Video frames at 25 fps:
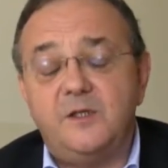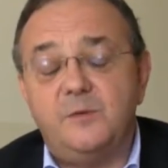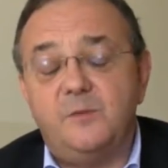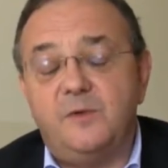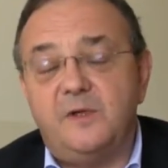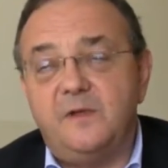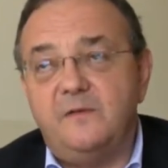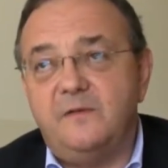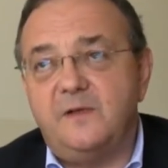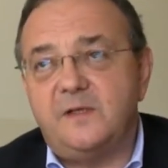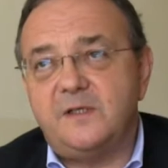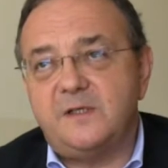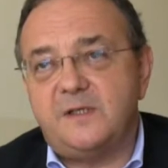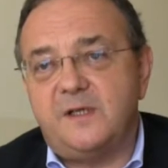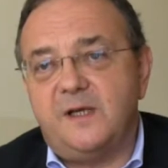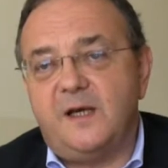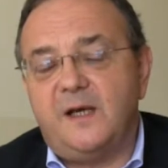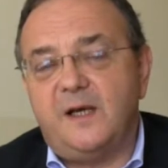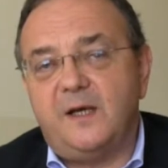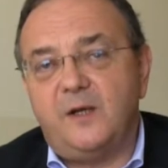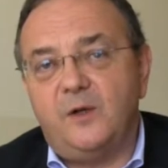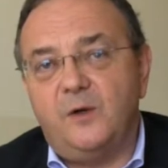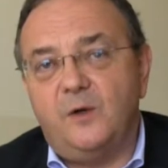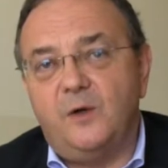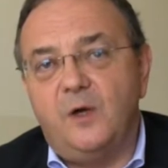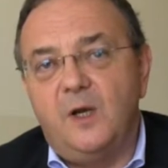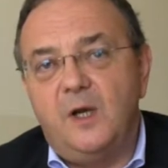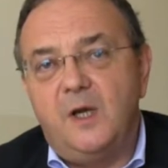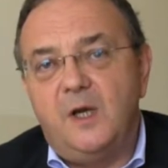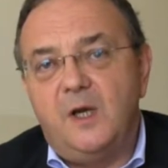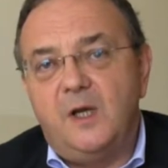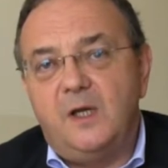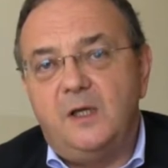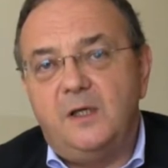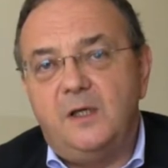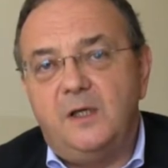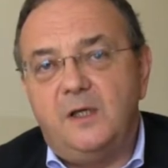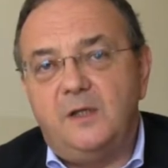anniversario
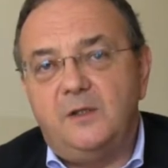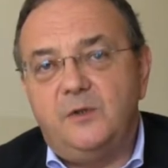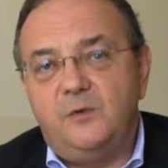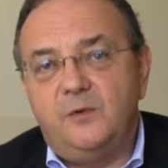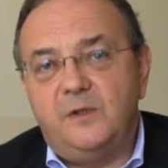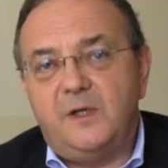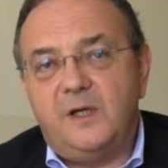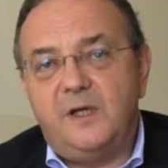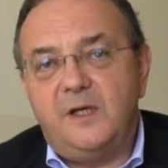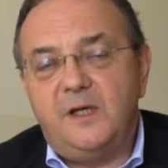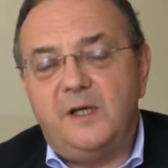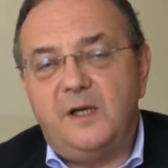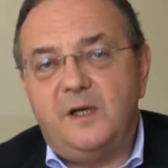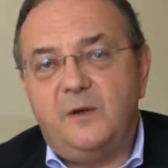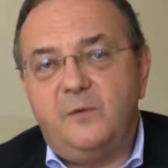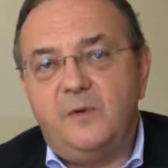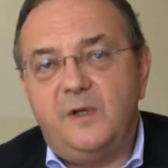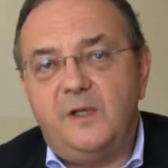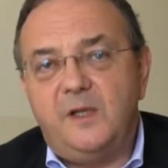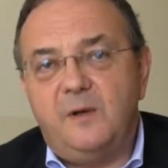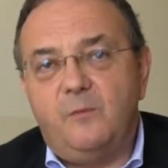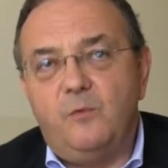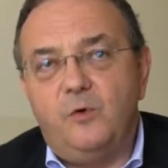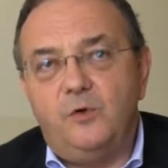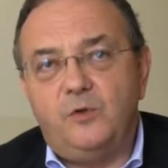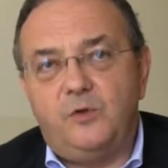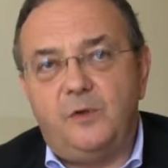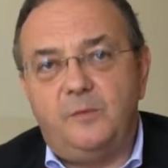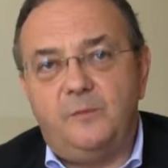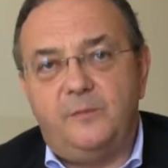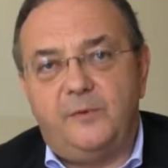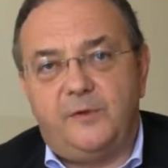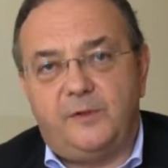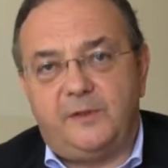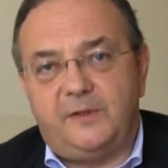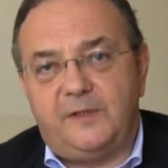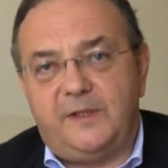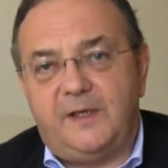eh, di una linea guida molto
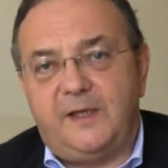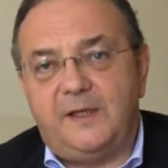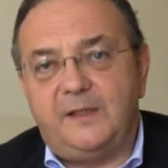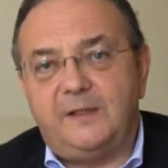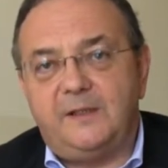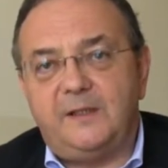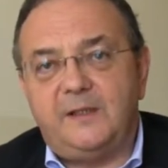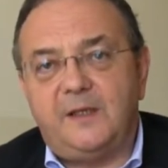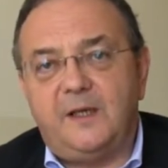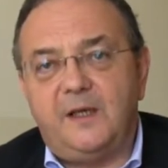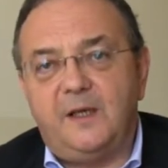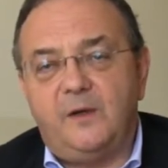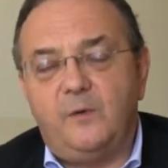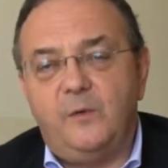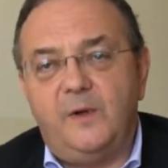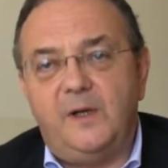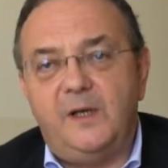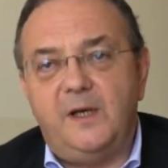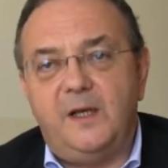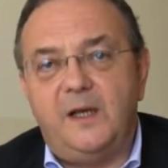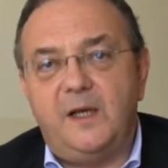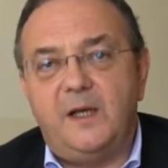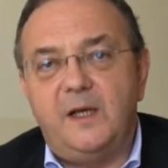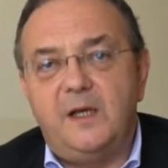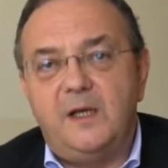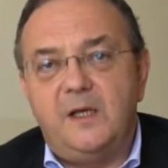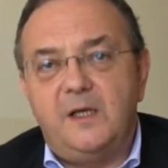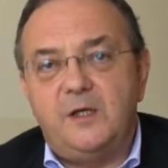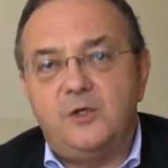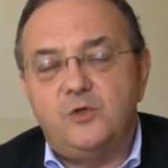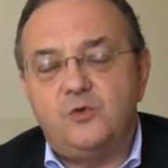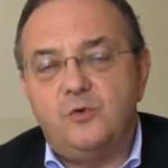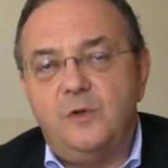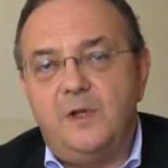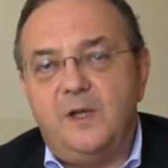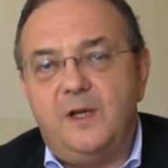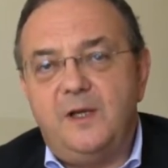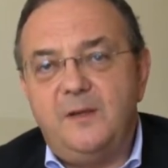importante, che è quella
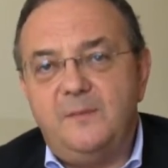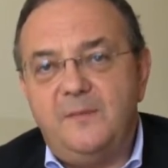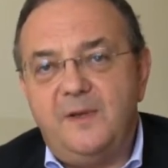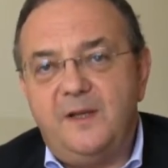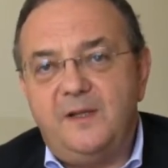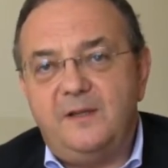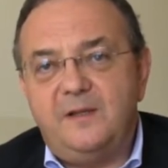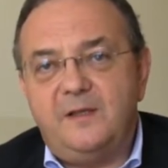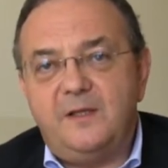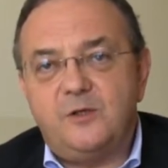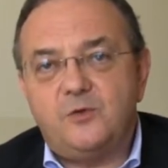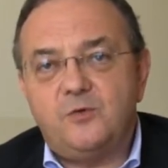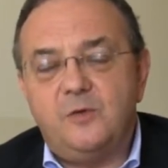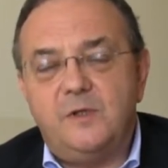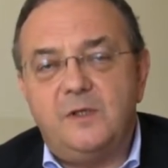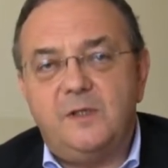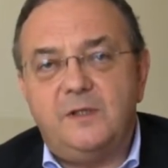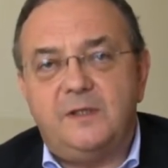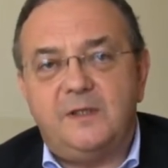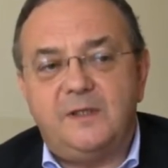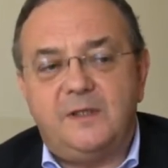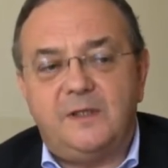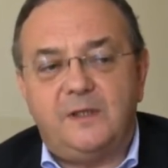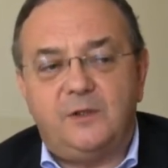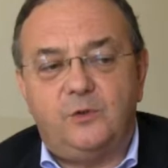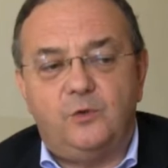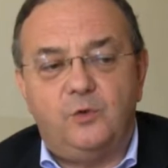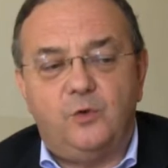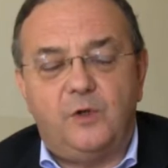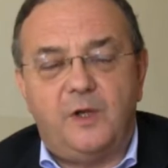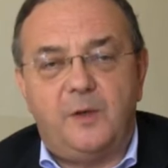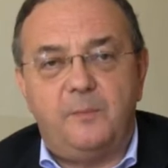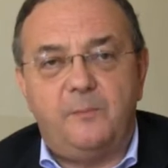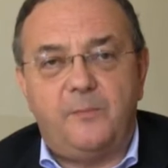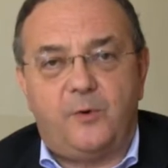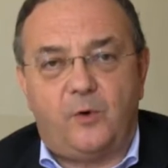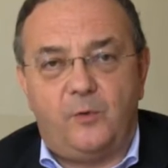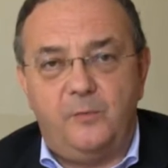sugli alimenti e sugli
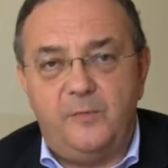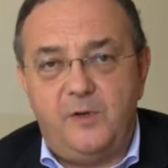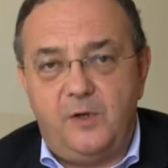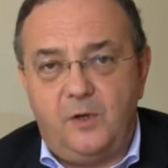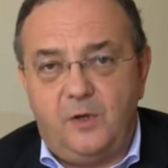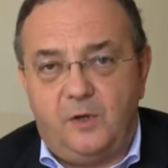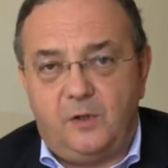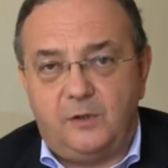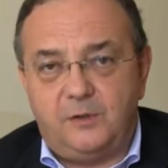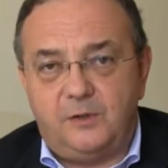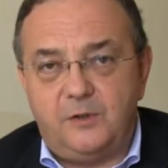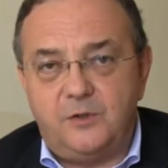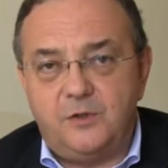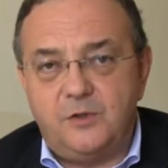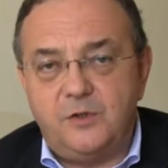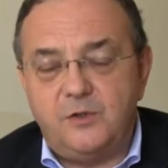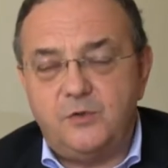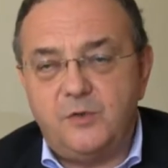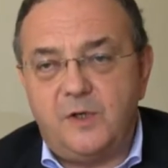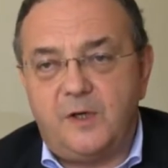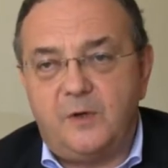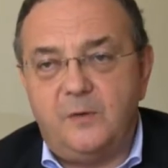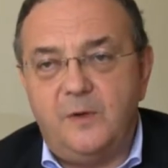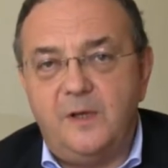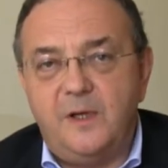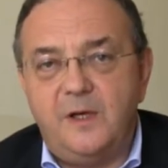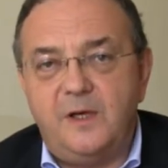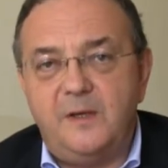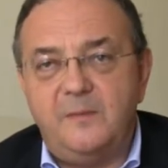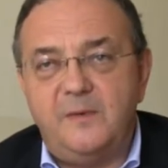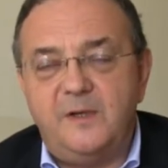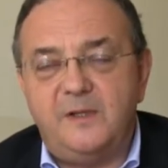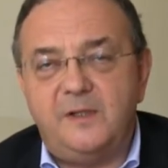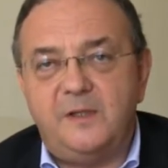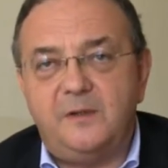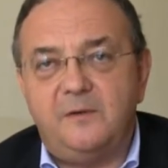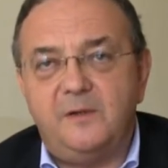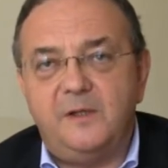integratori probiotici, cioè quegli
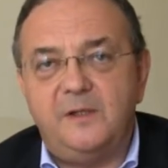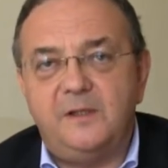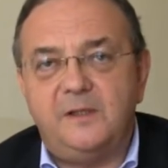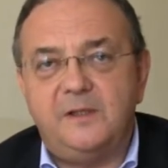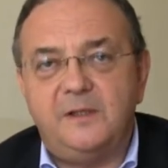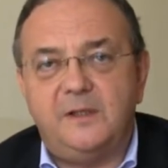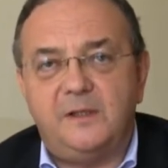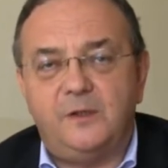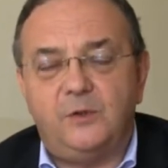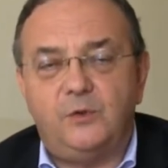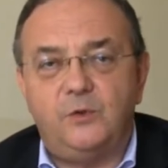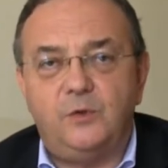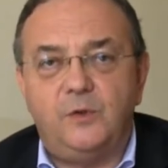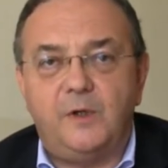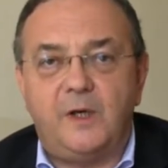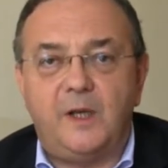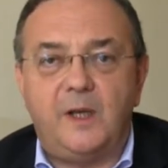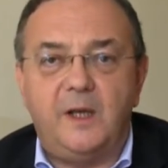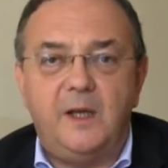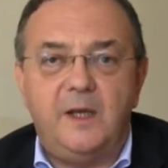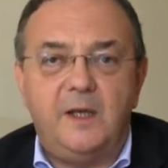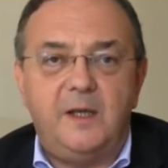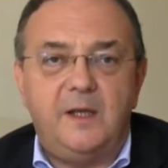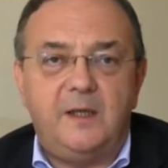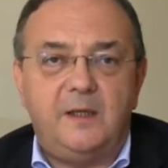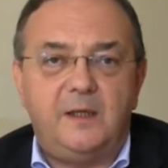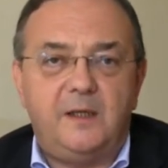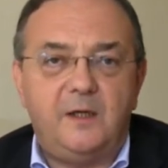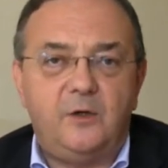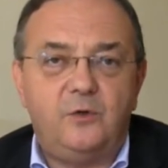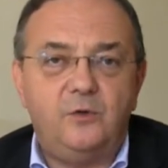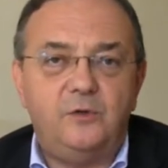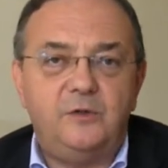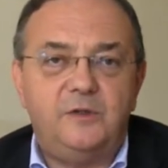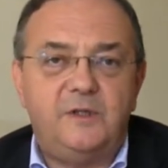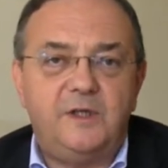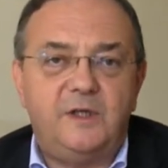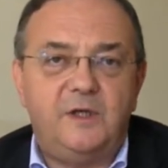alimenti e quegli integratori che
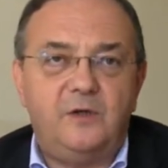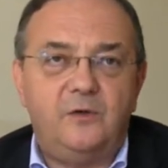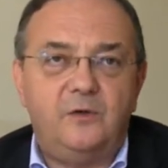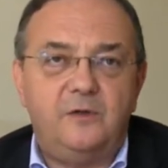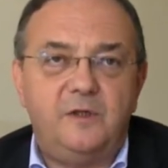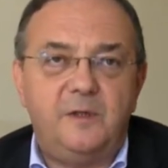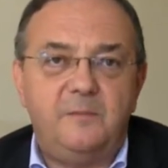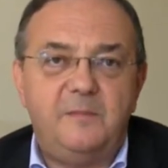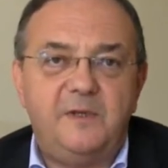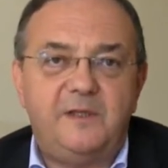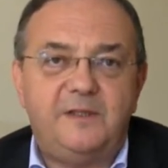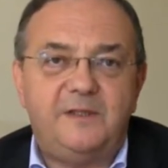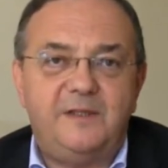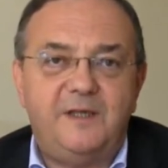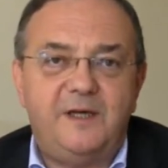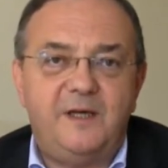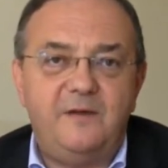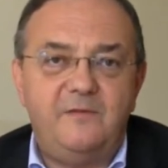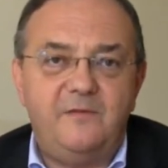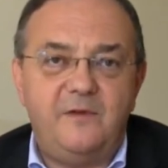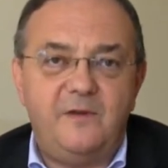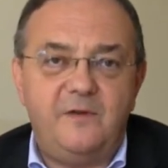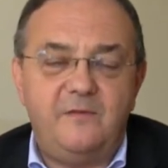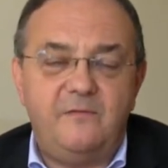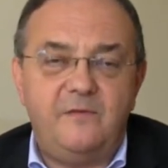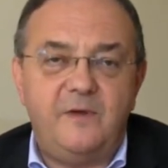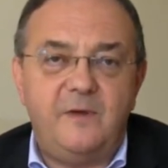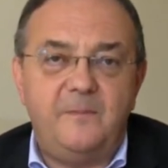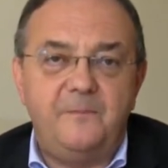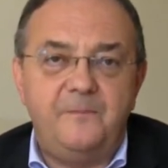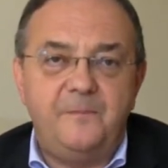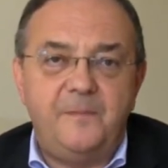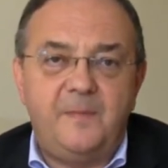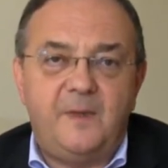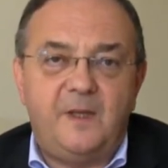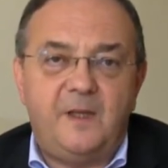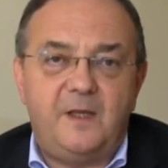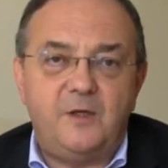contengono dei batteri vivi
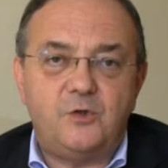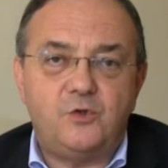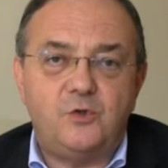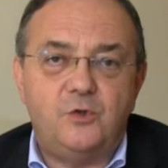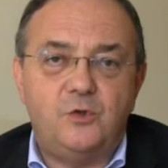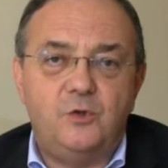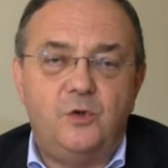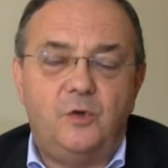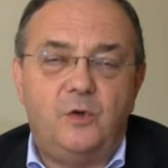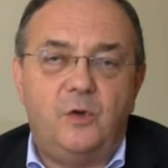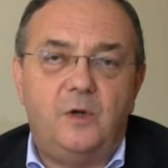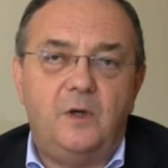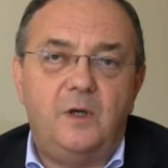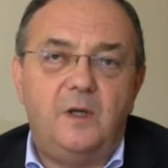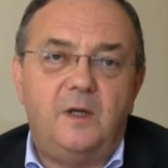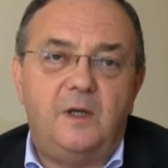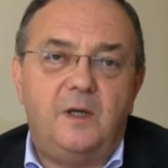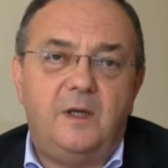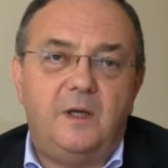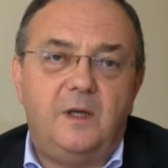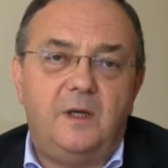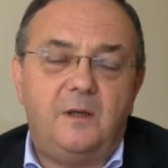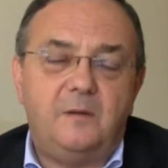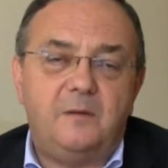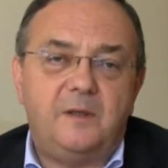che sono eh,